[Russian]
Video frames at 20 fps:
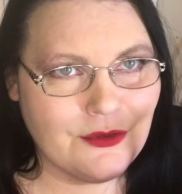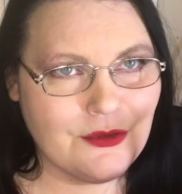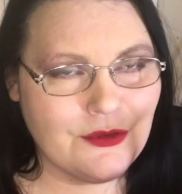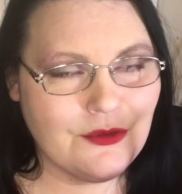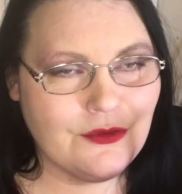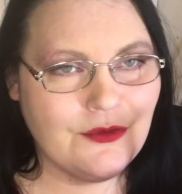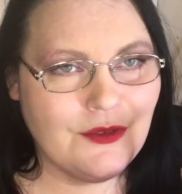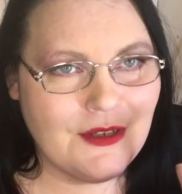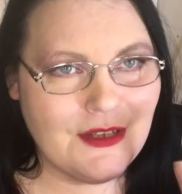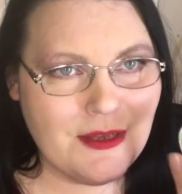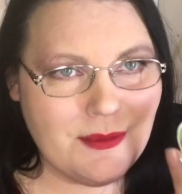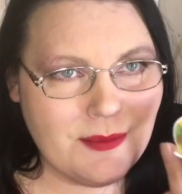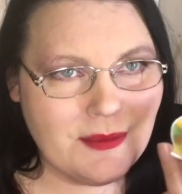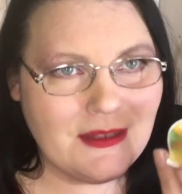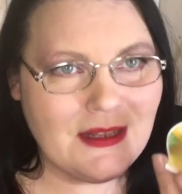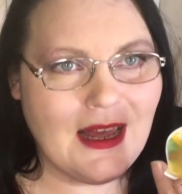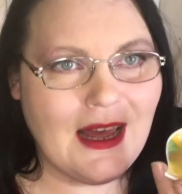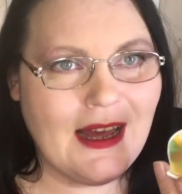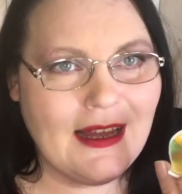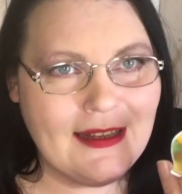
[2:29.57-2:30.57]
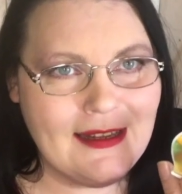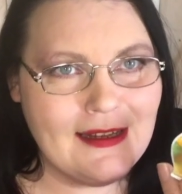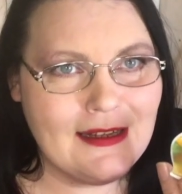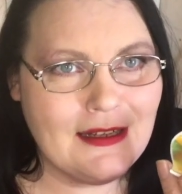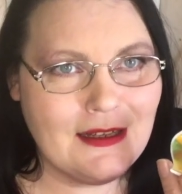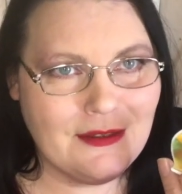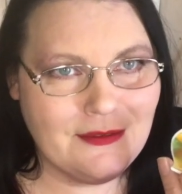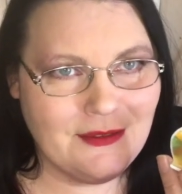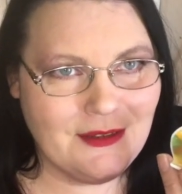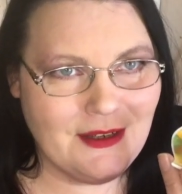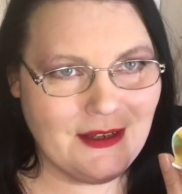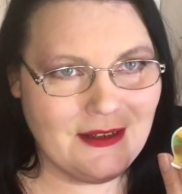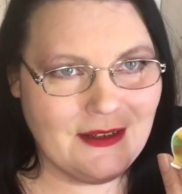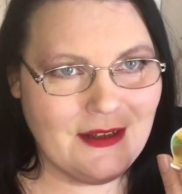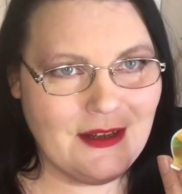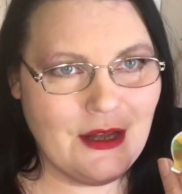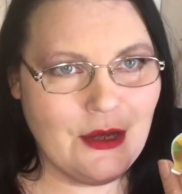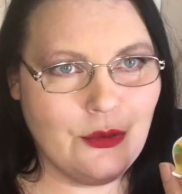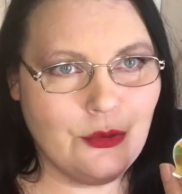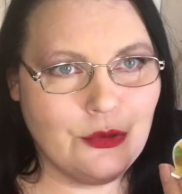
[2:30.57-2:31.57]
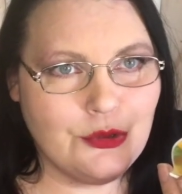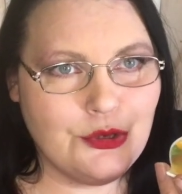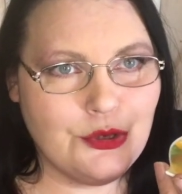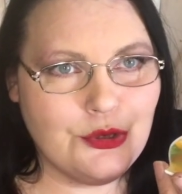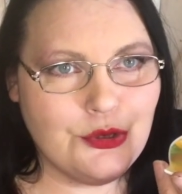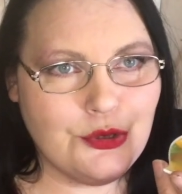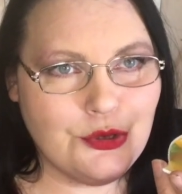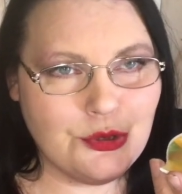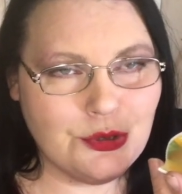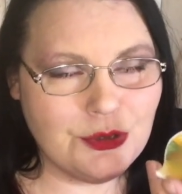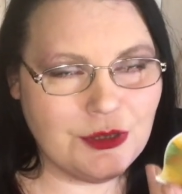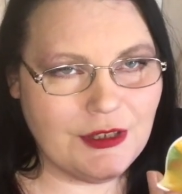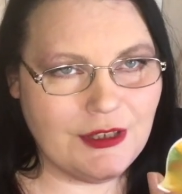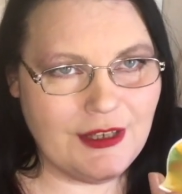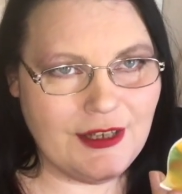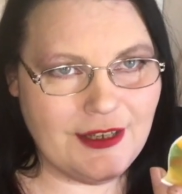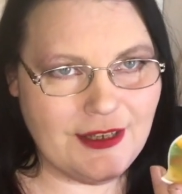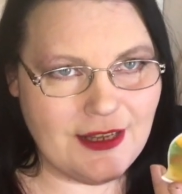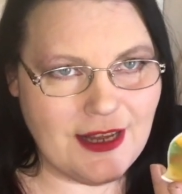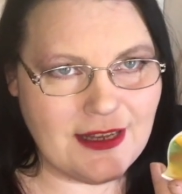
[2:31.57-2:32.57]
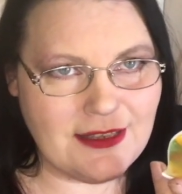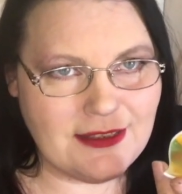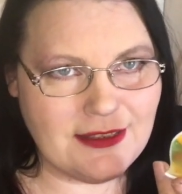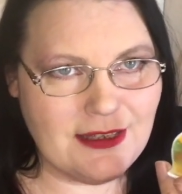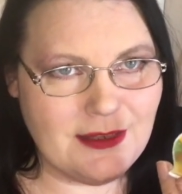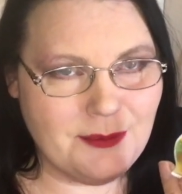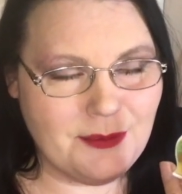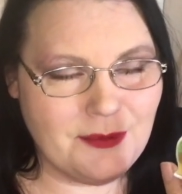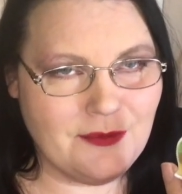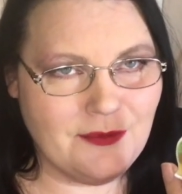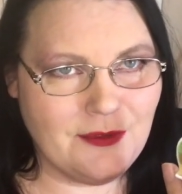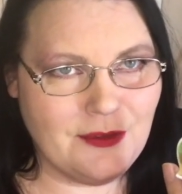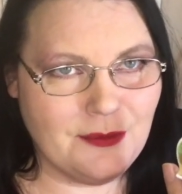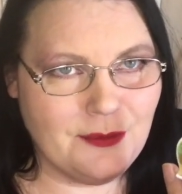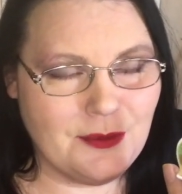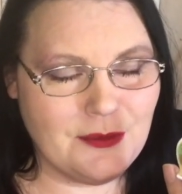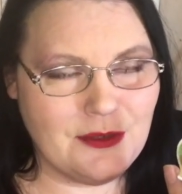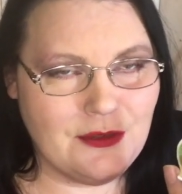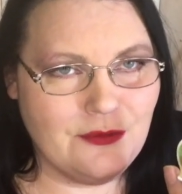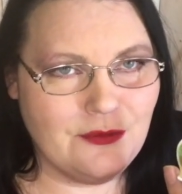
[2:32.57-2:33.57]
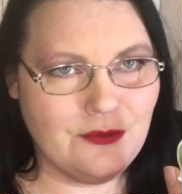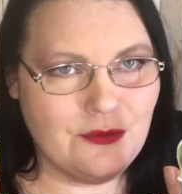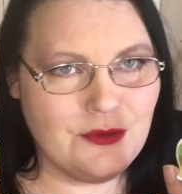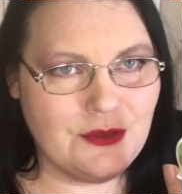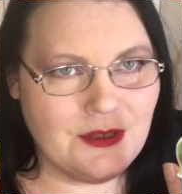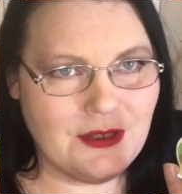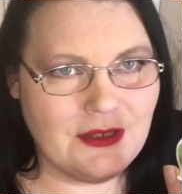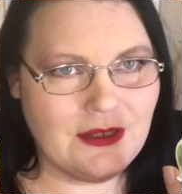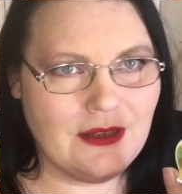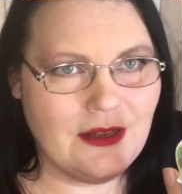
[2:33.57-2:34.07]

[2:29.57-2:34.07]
То есть у него именно ореховое, очень четкое, ясное после, послевкусие.